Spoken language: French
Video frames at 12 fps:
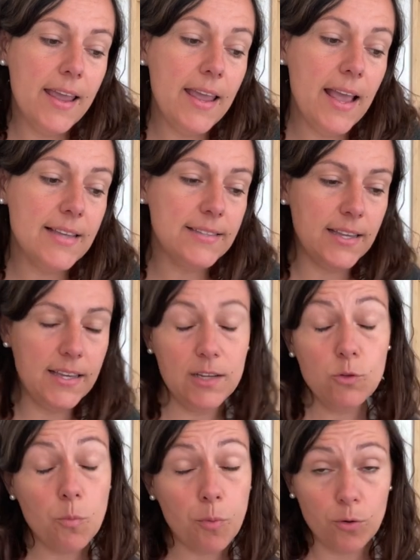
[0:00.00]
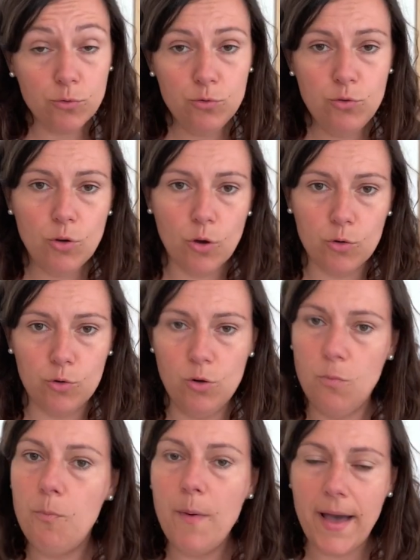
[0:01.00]
et essayez de prendre du
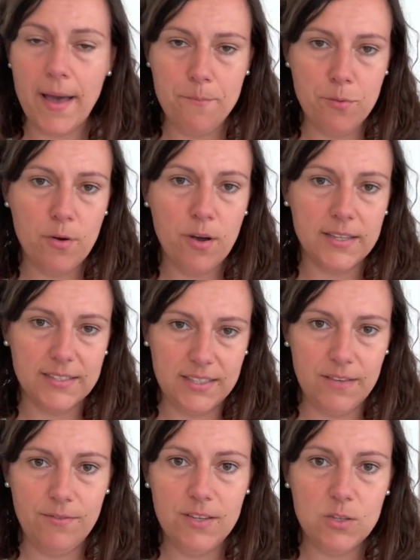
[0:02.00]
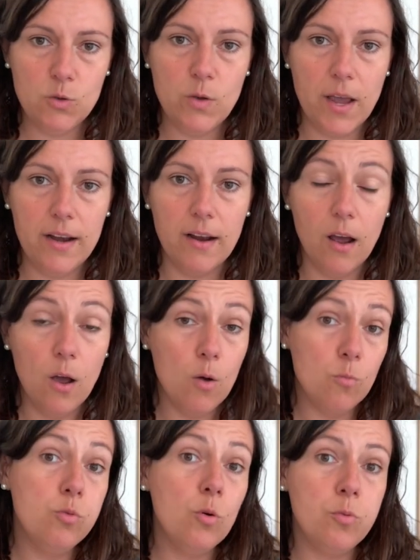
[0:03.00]
recul par rapport à ces visuels
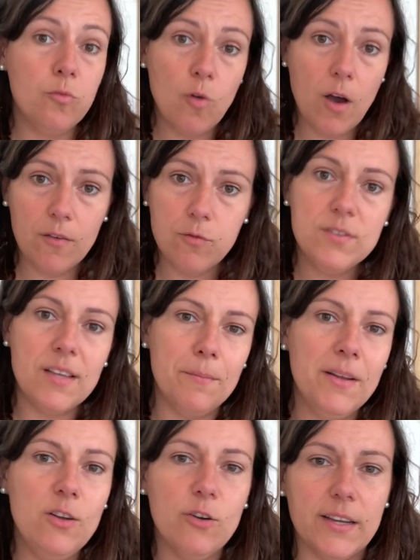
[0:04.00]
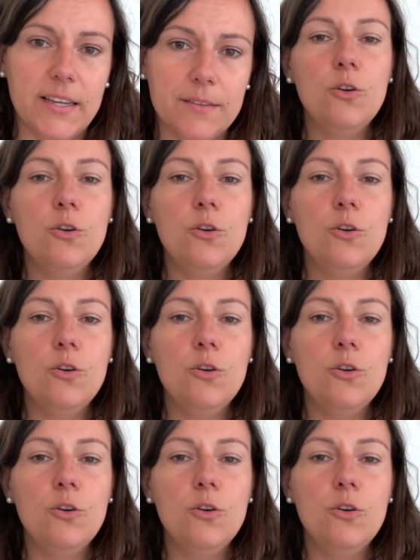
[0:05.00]
pour pouvoir vous améliorer.